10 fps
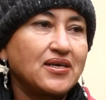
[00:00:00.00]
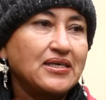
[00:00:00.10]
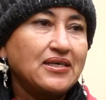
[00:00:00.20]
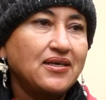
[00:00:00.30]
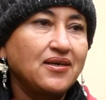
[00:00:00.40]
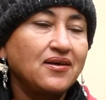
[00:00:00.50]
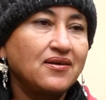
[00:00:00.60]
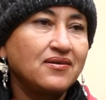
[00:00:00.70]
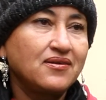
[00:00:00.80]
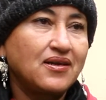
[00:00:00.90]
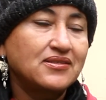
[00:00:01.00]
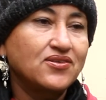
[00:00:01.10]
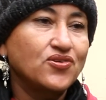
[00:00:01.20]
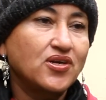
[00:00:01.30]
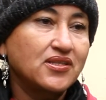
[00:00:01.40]
y la
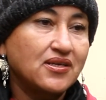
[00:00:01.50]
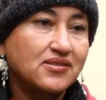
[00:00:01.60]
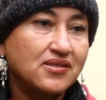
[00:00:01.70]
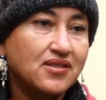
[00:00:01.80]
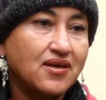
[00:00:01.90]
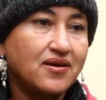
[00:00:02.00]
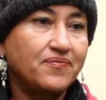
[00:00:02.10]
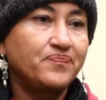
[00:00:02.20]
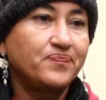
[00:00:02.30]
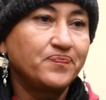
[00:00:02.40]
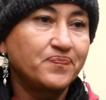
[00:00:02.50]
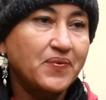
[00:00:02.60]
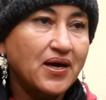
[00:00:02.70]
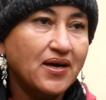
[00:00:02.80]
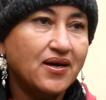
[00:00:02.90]
señora Teresita
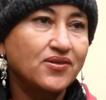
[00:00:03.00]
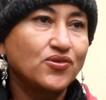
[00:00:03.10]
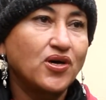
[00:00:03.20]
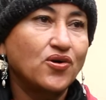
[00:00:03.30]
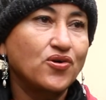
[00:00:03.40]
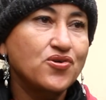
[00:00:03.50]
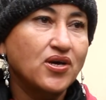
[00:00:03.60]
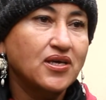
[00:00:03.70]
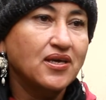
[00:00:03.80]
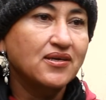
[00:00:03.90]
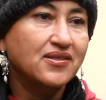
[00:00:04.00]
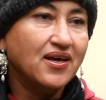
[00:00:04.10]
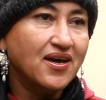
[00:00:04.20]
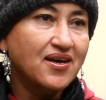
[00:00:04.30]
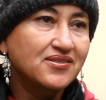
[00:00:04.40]
Vaca nos acogió aquí en
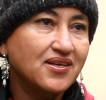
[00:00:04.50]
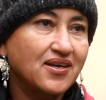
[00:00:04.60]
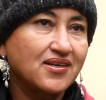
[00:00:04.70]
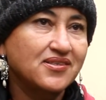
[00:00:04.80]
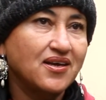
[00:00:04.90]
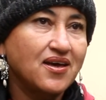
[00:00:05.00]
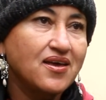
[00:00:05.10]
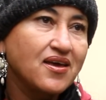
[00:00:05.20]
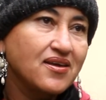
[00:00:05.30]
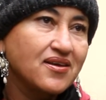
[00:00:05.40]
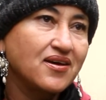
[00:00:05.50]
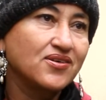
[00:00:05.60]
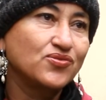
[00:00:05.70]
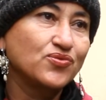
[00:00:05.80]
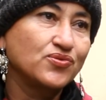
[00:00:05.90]
esta casa, gracias a ellas,
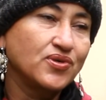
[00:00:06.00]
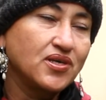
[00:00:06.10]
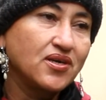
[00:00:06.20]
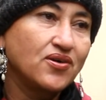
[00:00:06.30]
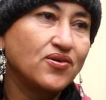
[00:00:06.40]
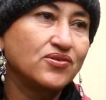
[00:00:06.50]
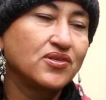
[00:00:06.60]
a sus hijos,